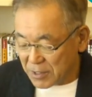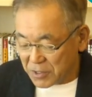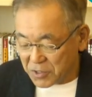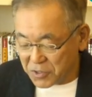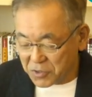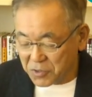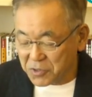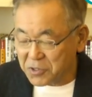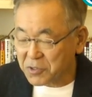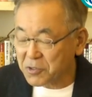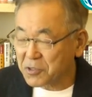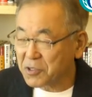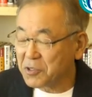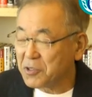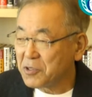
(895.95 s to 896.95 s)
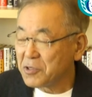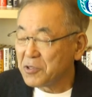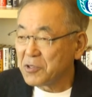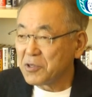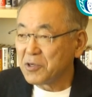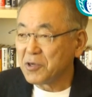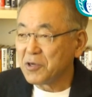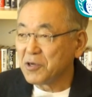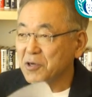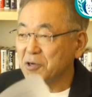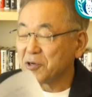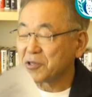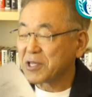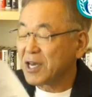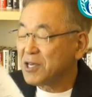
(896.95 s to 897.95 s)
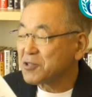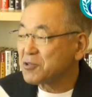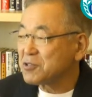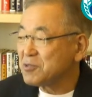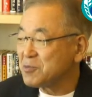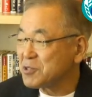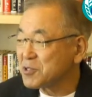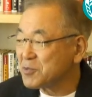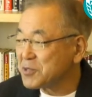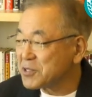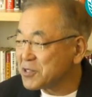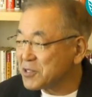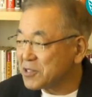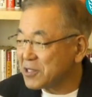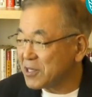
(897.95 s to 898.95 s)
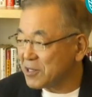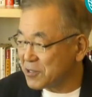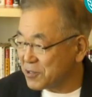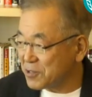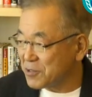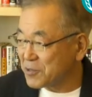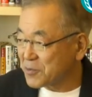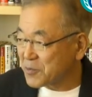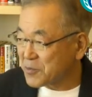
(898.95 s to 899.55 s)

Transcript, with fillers: 非常にこのタイトに結びついている